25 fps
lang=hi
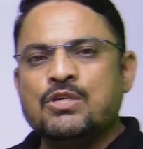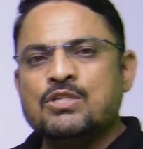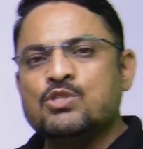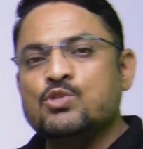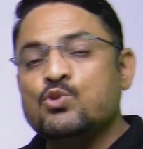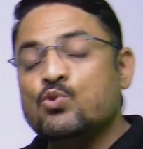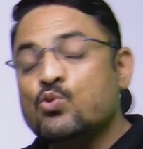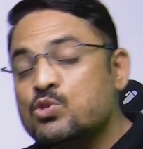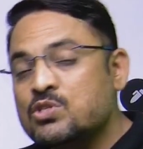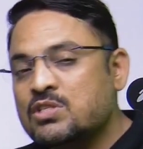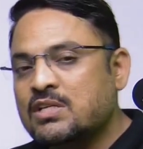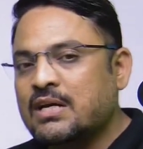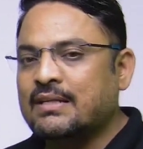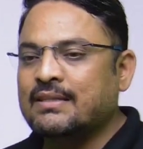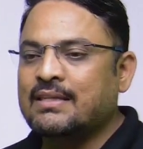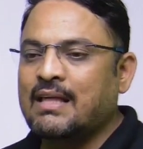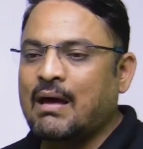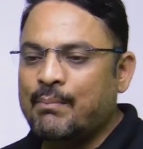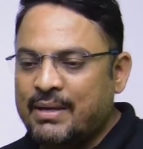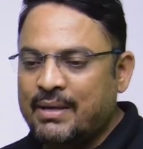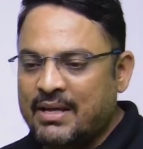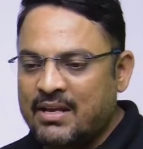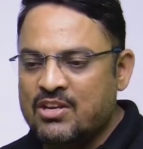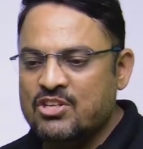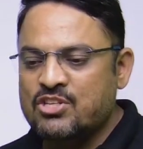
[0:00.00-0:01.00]
यूज़ करते हैं
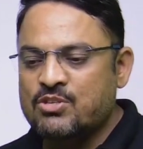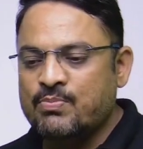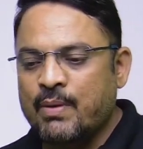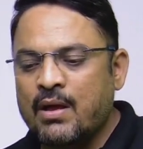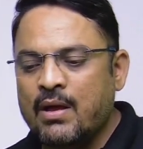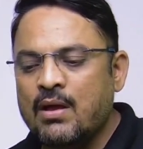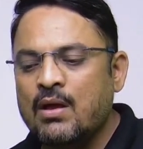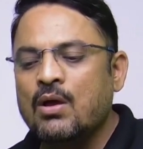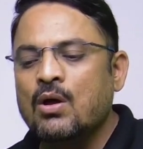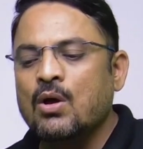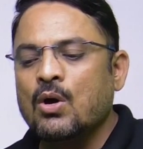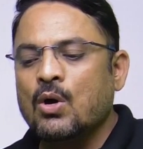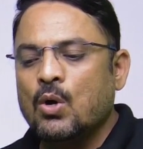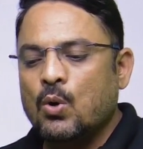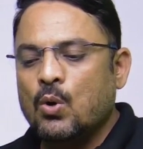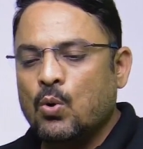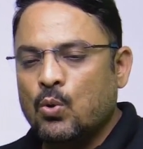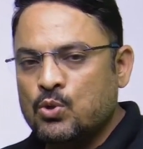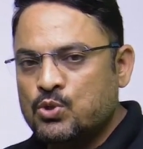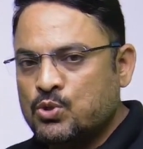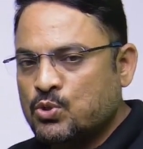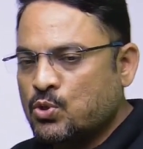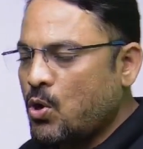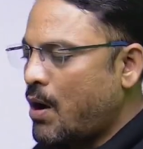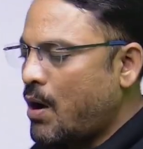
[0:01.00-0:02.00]
हम इंग्लिश में
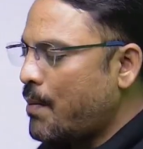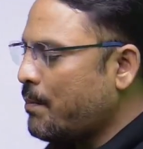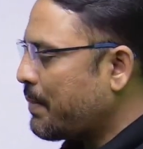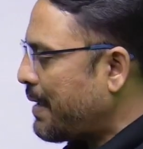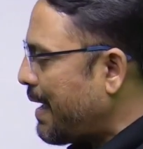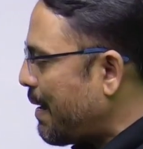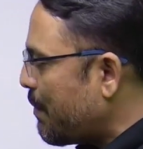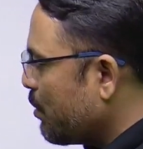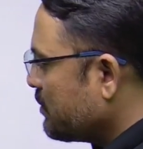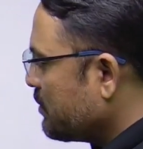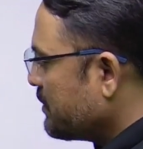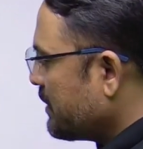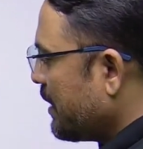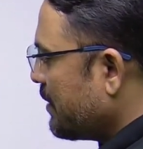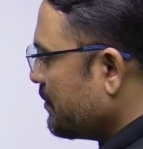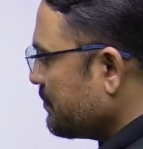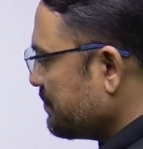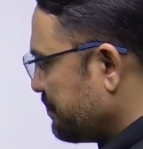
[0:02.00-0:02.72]
उसको हम क्या बोलते हैं